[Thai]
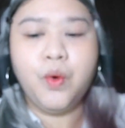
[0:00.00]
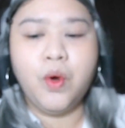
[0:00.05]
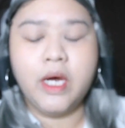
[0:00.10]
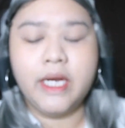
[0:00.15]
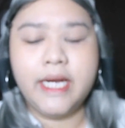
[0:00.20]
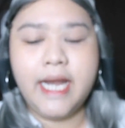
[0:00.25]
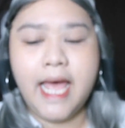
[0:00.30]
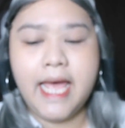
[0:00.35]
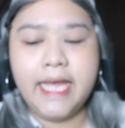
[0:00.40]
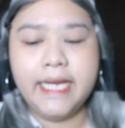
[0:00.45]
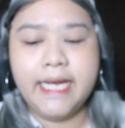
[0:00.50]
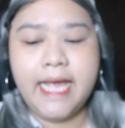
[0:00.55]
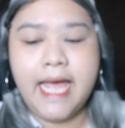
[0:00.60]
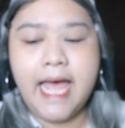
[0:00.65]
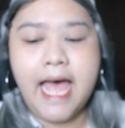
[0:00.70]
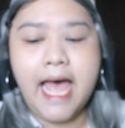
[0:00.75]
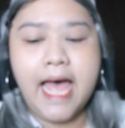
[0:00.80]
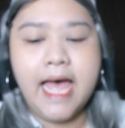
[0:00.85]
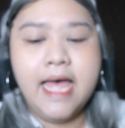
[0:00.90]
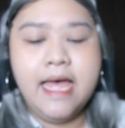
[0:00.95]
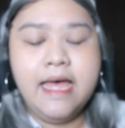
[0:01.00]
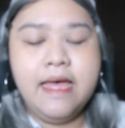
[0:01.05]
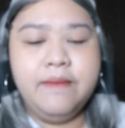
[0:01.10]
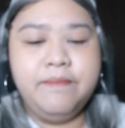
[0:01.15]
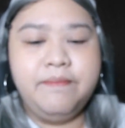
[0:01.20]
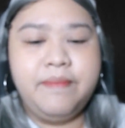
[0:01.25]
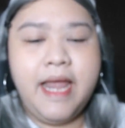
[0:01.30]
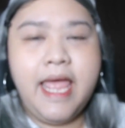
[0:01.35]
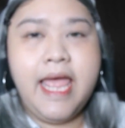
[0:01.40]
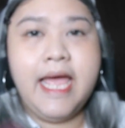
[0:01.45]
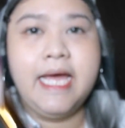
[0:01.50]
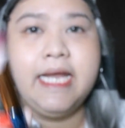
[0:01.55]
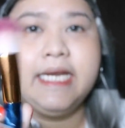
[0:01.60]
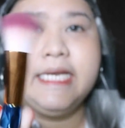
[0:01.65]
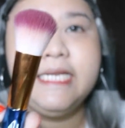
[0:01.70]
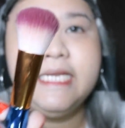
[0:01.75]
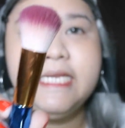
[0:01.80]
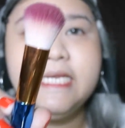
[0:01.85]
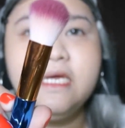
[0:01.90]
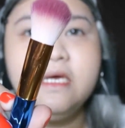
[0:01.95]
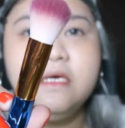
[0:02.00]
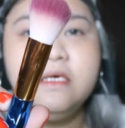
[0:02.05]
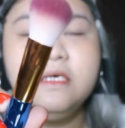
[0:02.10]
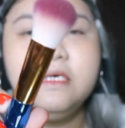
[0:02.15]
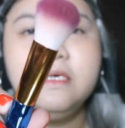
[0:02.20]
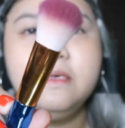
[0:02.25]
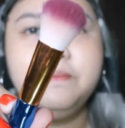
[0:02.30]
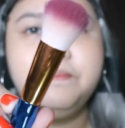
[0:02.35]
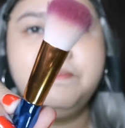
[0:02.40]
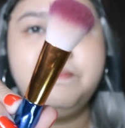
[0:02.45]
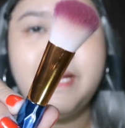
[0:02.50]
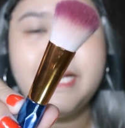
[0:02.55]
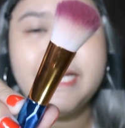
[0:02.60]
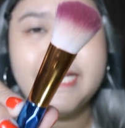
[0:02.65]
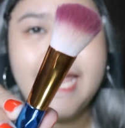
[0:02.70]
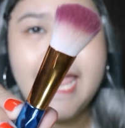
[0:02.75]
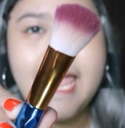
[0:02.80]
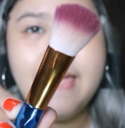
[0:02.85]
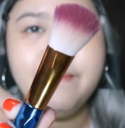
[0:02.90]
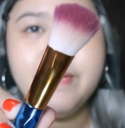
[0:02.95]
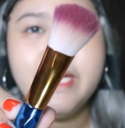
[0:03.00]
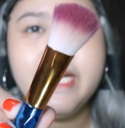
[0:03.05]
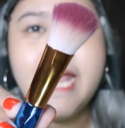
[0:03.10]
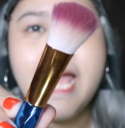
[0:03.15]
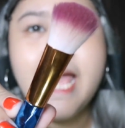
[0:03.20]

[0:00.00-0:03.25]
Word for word: ทัวร์ก็ได้ค่ะแปรงอันนี้ก็คือปัดแก้มก็